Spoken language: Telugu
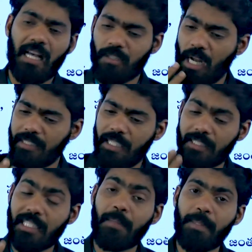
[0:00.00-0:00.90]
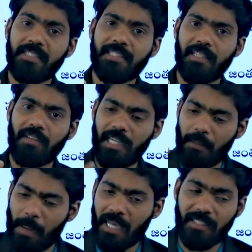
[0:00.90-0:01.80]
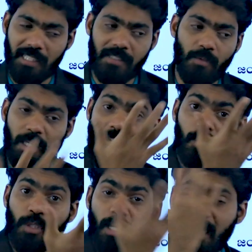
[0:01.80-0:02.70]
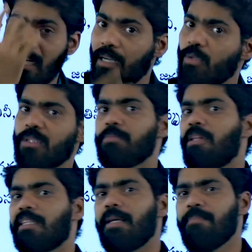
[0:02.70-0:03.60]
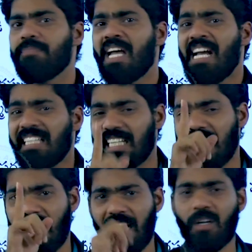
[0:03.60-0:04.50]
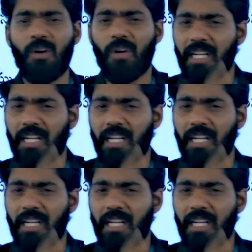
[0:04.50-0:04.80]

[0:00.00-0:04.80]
అందరూ ఐఏఎస్ ఐపీఎస్ చదవాలని భారతదేశం నుండి ఆ రోజుల్లో ఇంగ్లాండ్ కోసం వెళ్తే ఇంగ్లాండ్లో